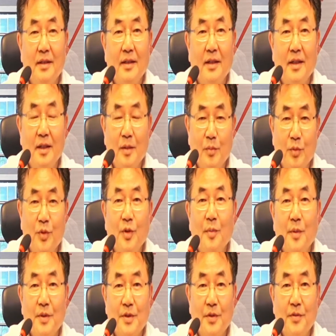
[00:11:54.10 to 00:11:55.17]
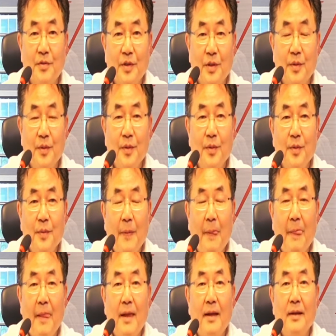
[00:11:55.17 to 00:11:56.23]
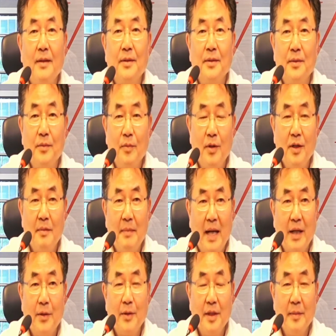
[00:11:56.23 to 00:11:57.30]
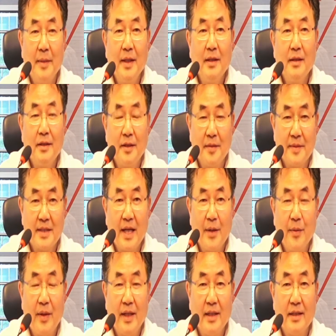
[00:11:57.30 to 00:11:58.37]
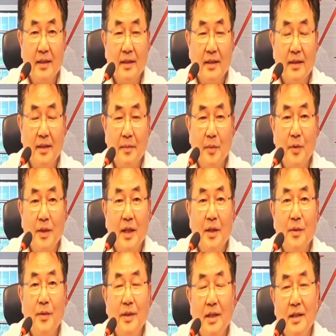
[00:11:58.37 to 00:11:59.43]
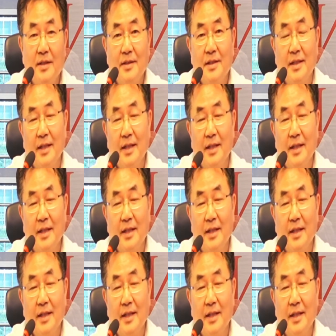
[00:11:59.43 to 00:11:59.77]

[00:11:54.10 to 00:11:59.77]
아, 무료 버전도 있고 또 월 만 원이면 여러분 사용하는 모델로 1년치